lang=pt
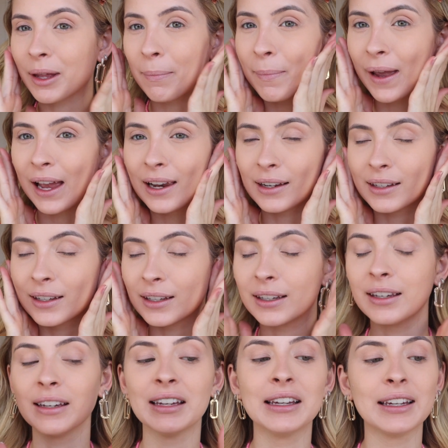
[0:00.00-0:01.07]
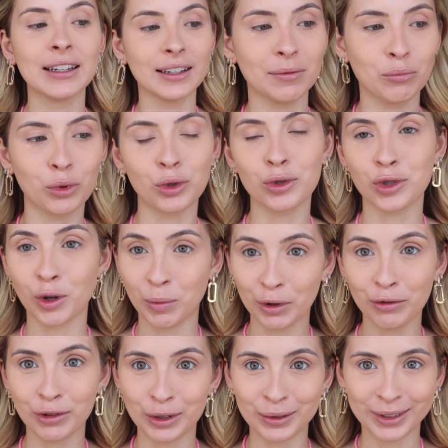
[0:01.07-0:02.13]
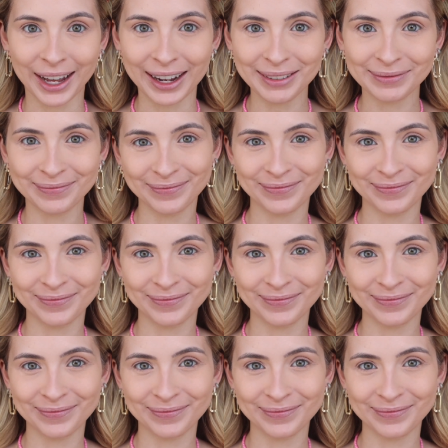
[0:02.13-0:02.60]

da pele aqui. Por isso que eu prefiro, tá?